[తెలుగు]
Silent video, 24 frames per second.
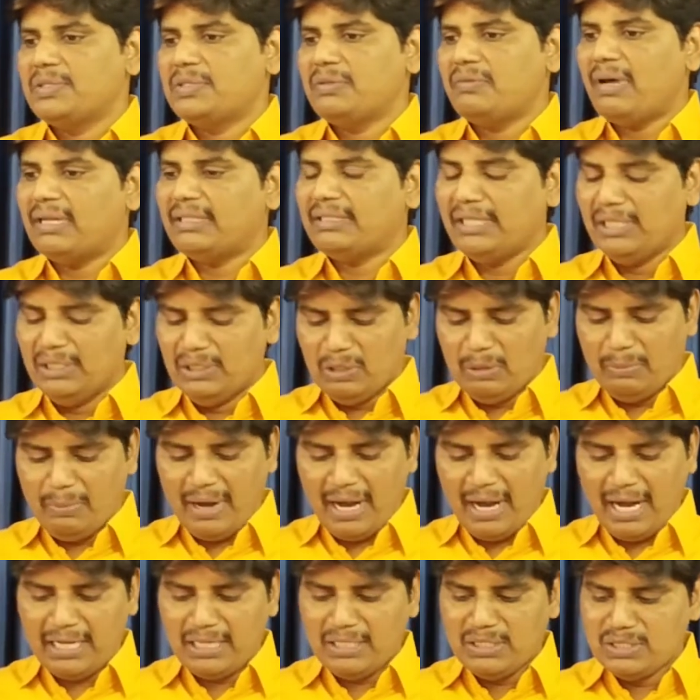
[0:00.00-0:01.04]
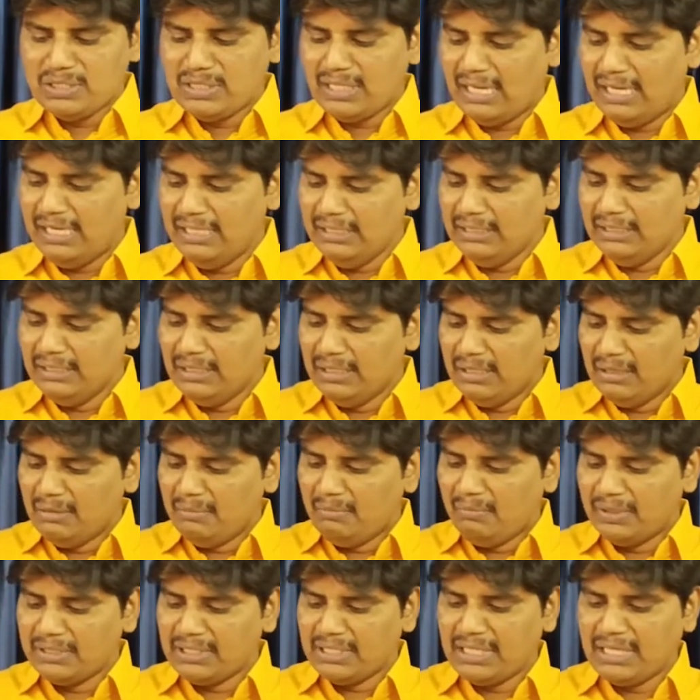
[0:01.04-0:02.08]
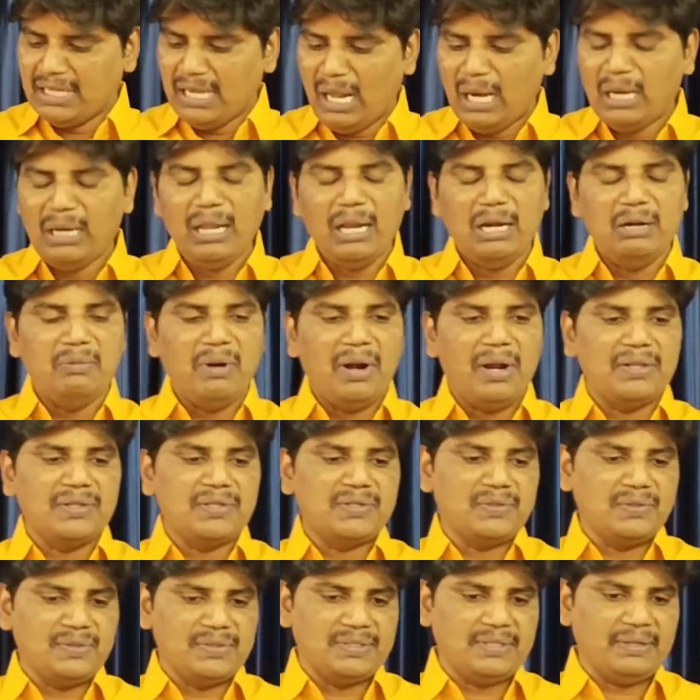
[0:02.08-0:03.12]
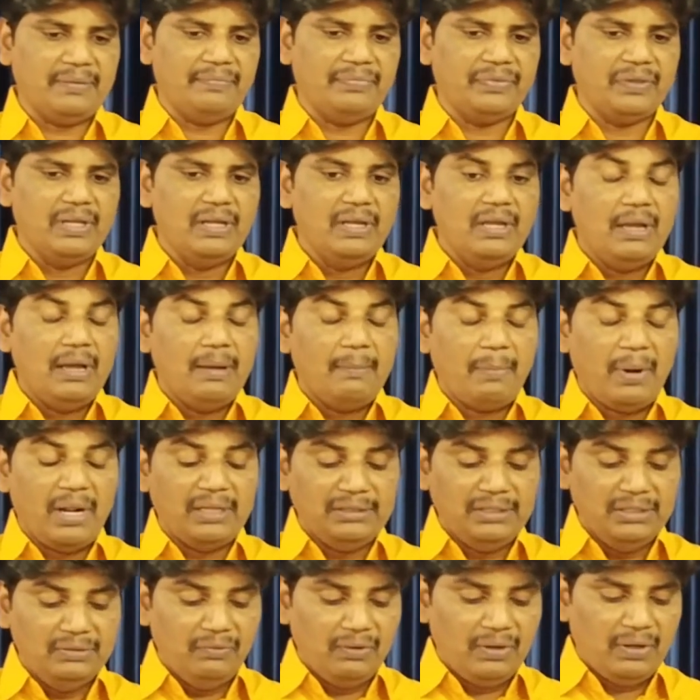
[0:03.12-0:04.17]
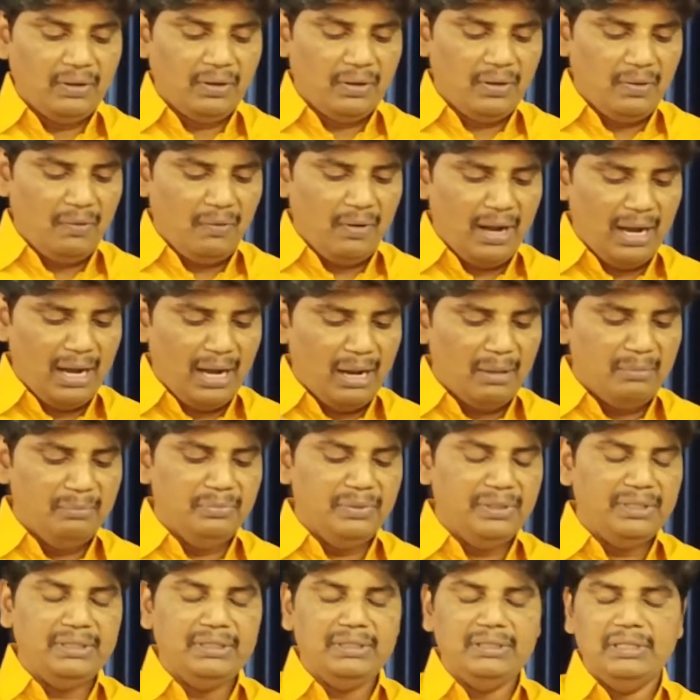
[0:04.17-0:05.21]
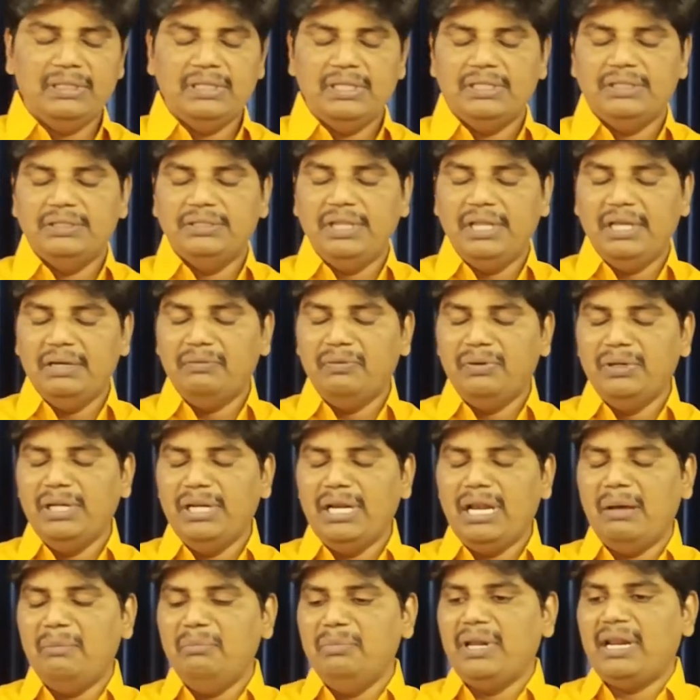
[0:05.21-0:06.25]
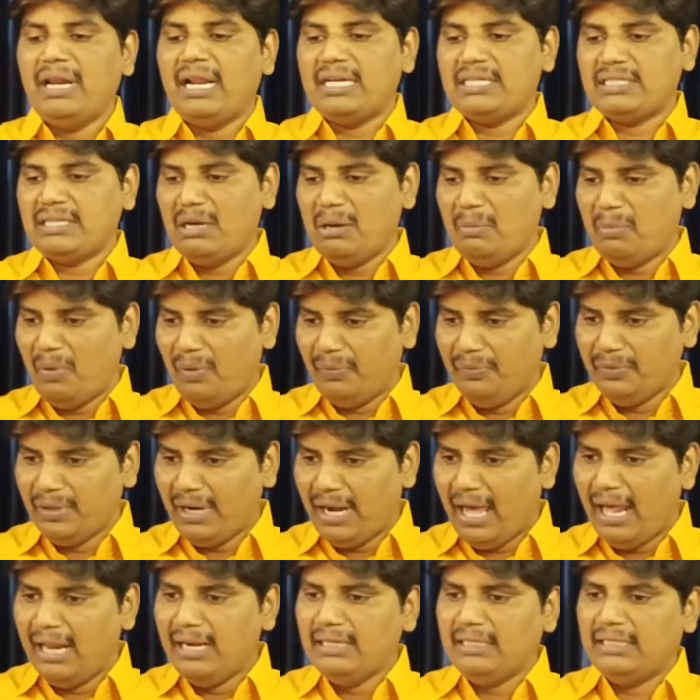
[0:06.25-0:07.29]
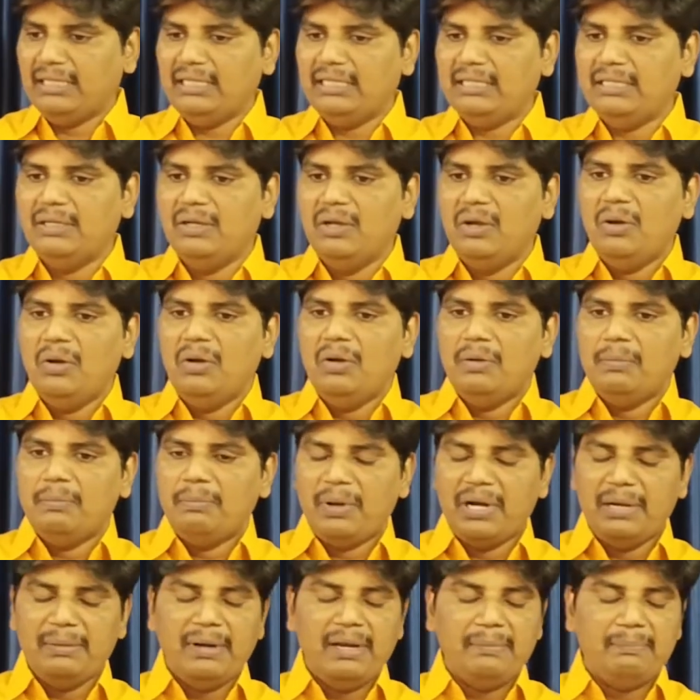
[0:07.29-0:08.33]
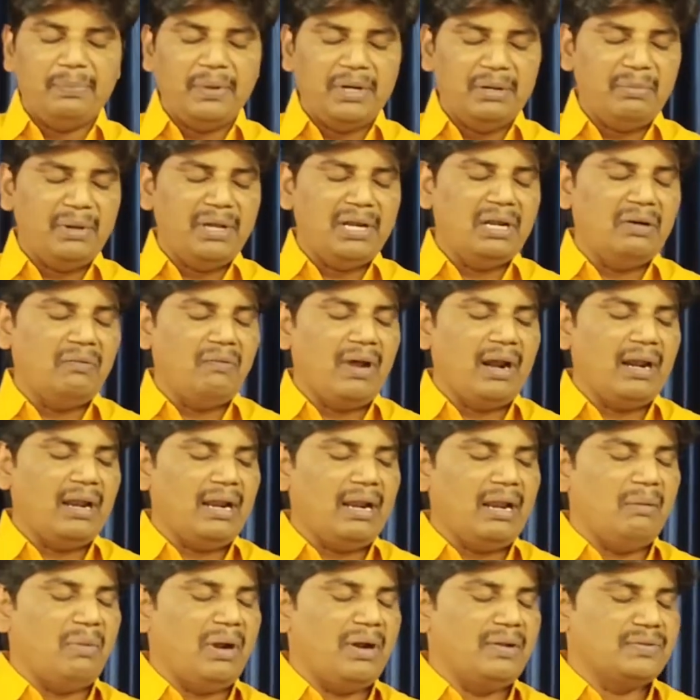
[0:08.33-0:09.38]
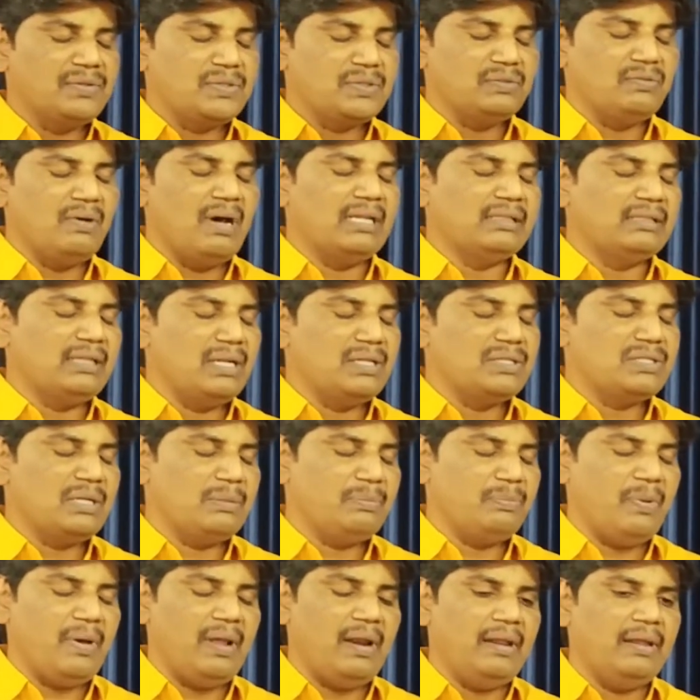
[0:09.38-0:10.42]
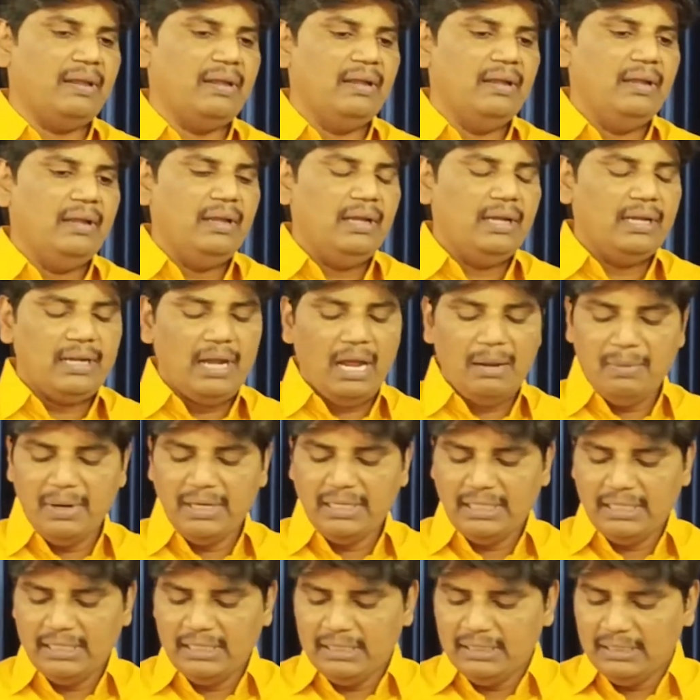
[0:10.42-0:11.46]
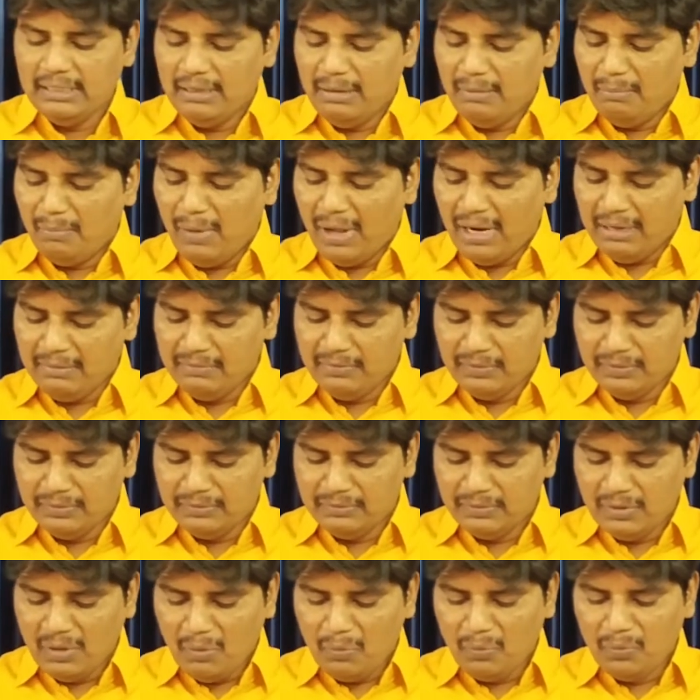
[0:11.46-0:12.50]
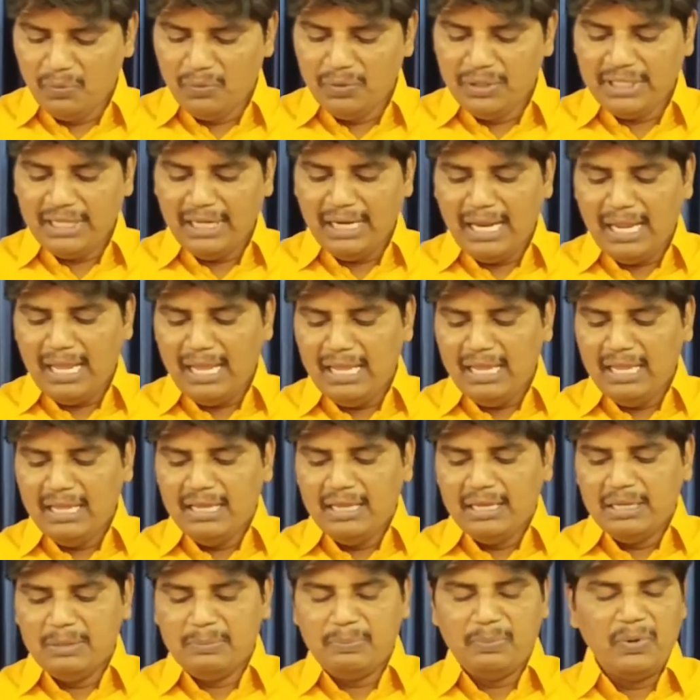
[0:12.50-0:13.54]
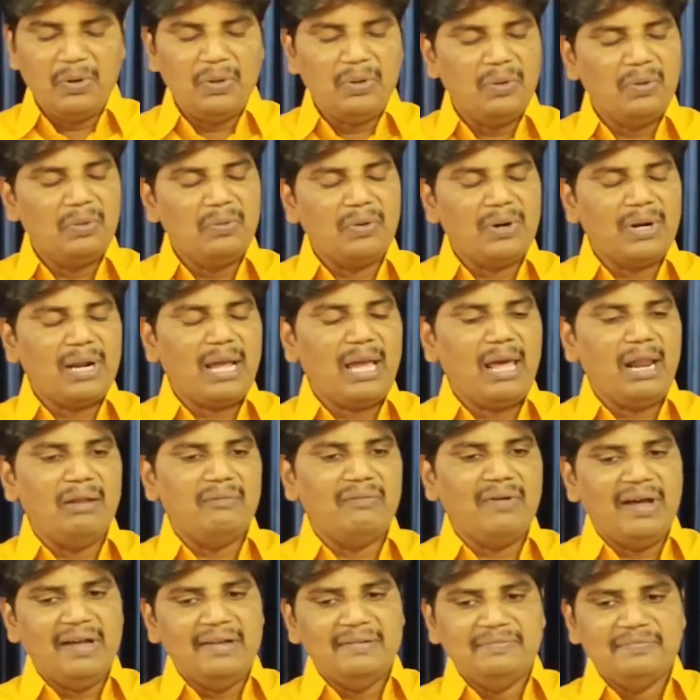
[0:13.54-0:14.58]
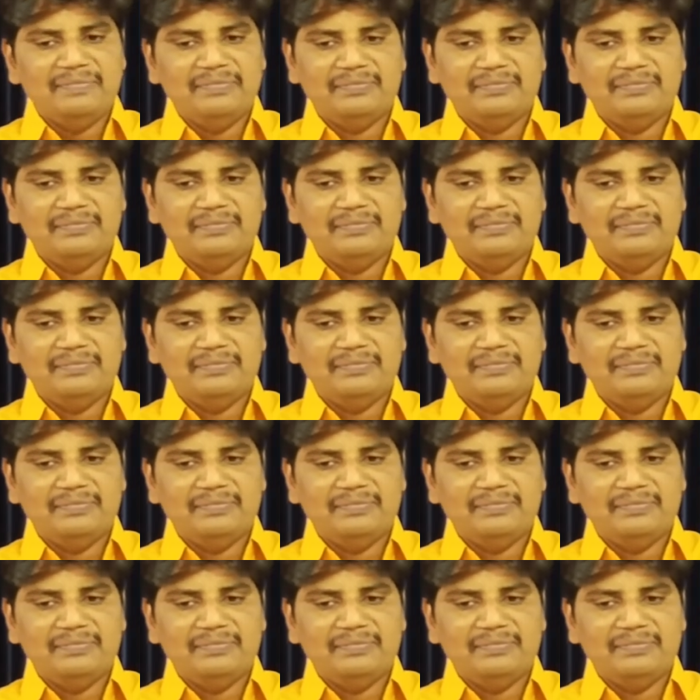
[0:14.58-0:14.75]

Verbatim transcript: సువార్త ఎందుకు ప్రకటించాలి మొదటి కారణాన్ని మనం చూసాం ప్రతి ఒక్కరు కూడా నమ్మి దేవుణ్ణి నమ్మి రక్షణ పొందడానికి ప్రియ ప్రియమైన వాళ్ళరా మనం సువార్తను చెప్పాలి కాబట్టి మనము ఊరికనే ఇప్పుడు ఉండగలమా